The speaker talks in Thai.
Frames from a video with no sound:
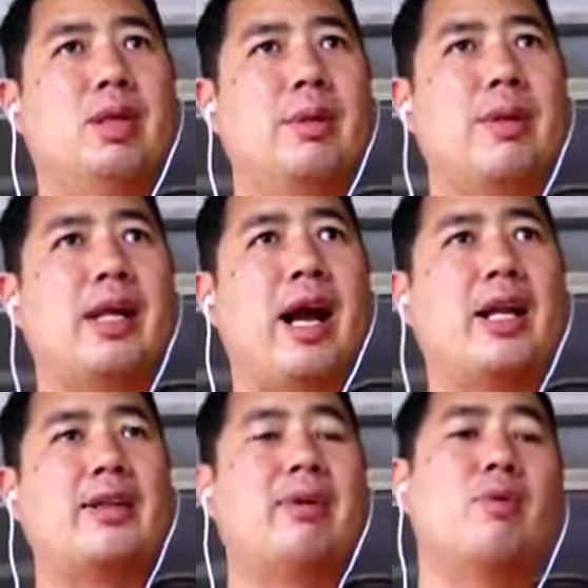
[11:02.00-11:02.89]
มือนกับกระดาน
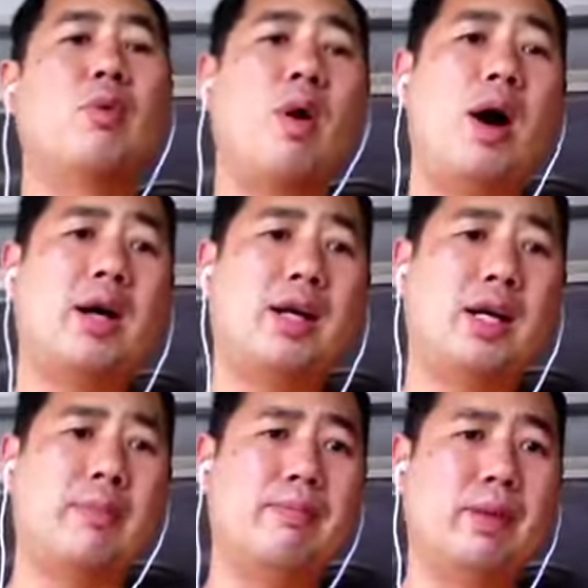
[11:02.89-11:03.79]
ที่มันว่างๆนะ
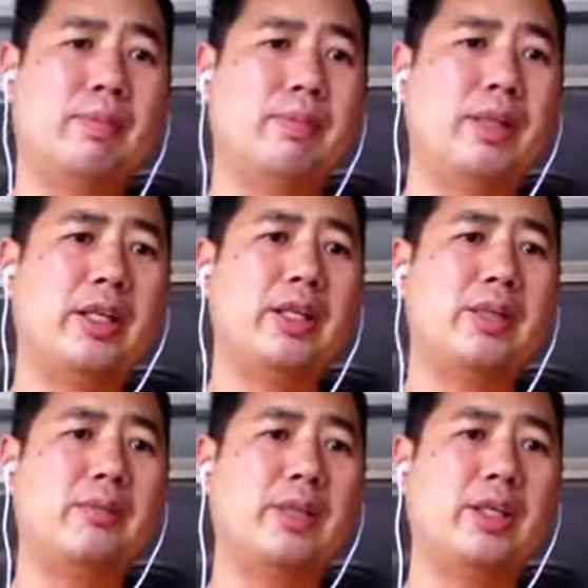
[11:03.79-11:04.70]
ครับ มันไม่ได้
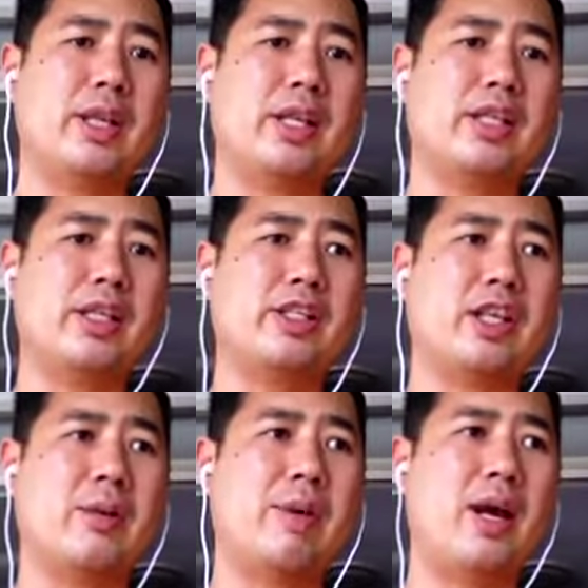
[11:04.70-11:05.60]
มีอะไรขีด
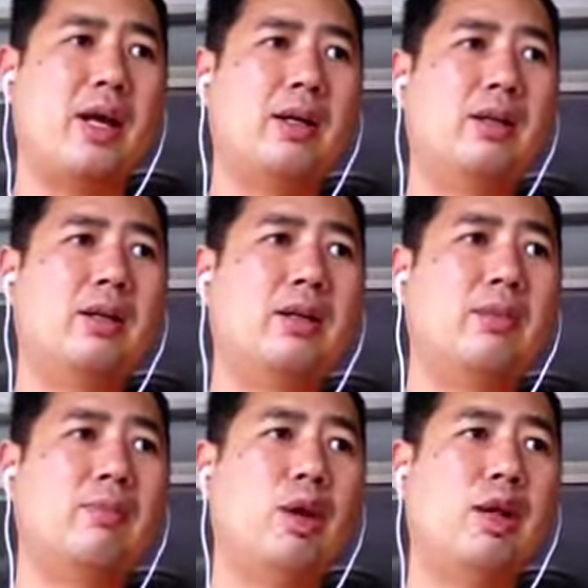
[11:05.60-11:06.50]
เขียนมาก
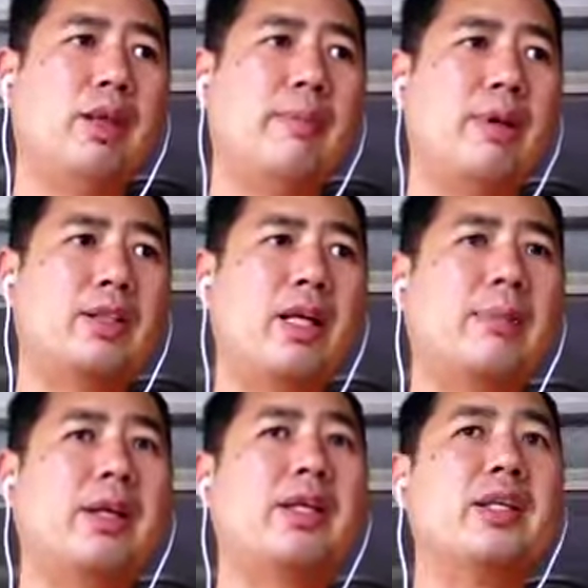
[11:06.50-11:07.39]
เพราะนั้นเนี่ยมันก็
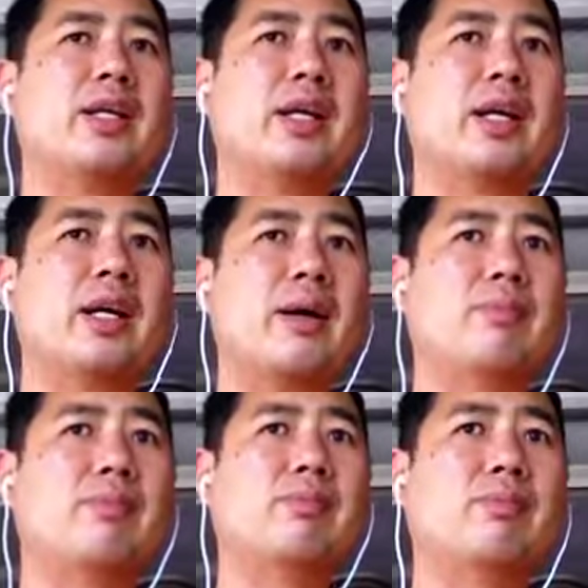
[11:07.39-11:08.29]
จำได้ดีนะครับ
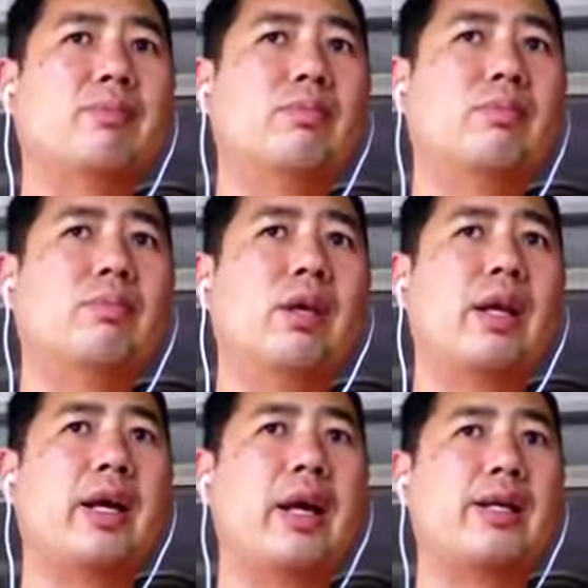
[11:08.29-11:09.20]
อะ
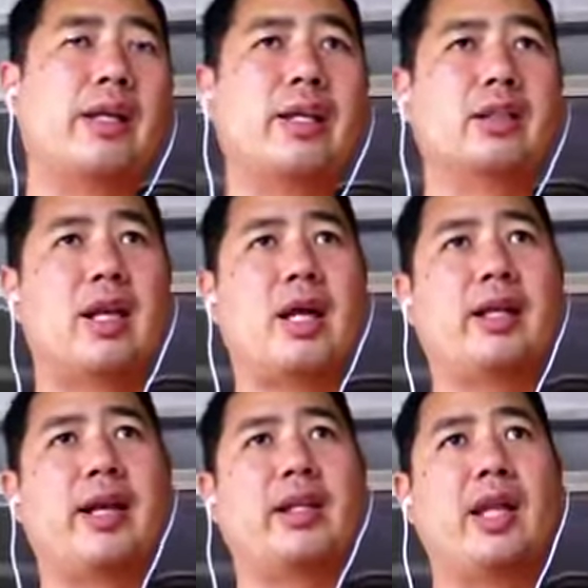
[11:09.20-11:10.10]
ไรไอเดียต่า
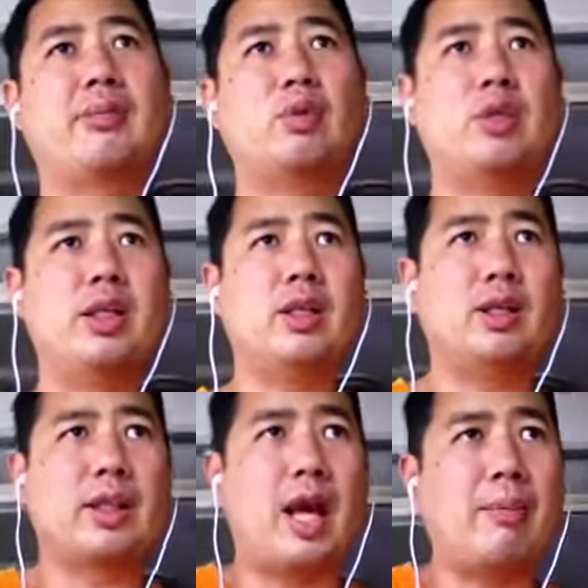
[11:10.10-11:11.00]
งๆ ในการทำธุรกิจ
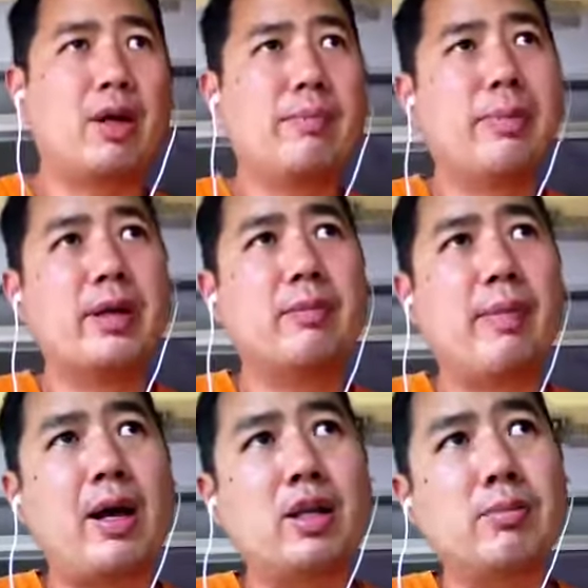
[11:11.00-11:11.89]
ต่างๆมันก็ปิ๊ง
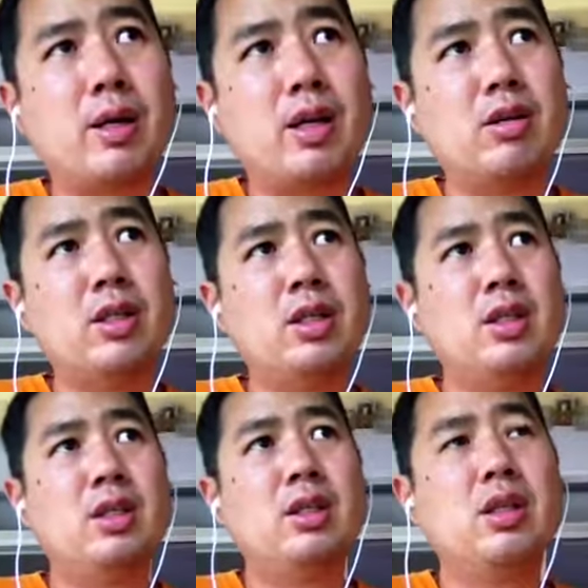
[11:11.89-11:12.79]
ปังขึ้นมาแล้ว
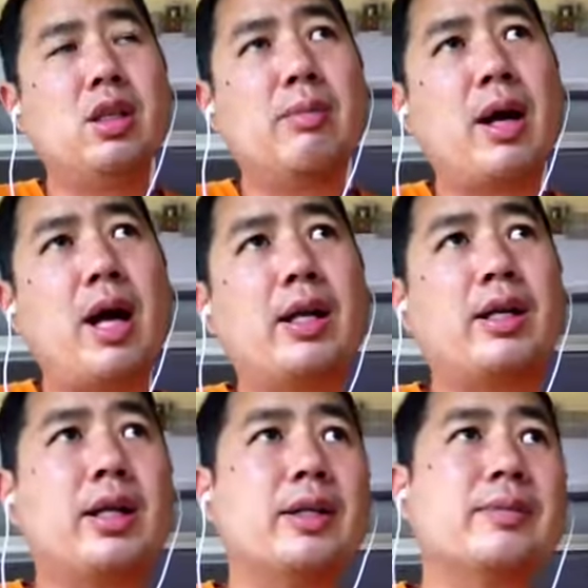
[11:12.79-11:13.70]
ที่สำคัญ
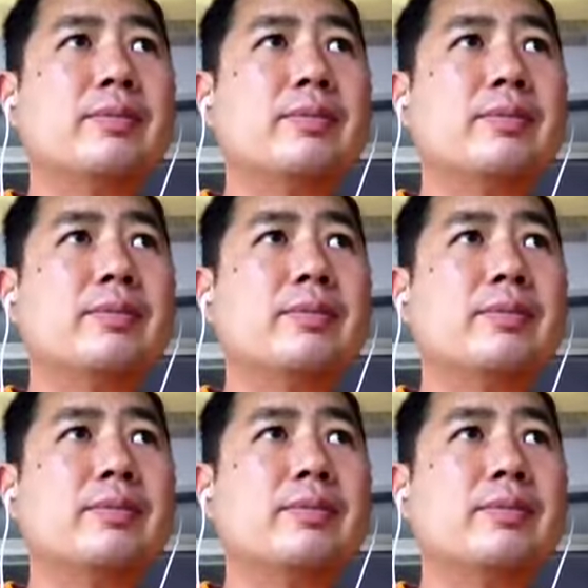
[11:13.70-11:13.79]
เนี่ย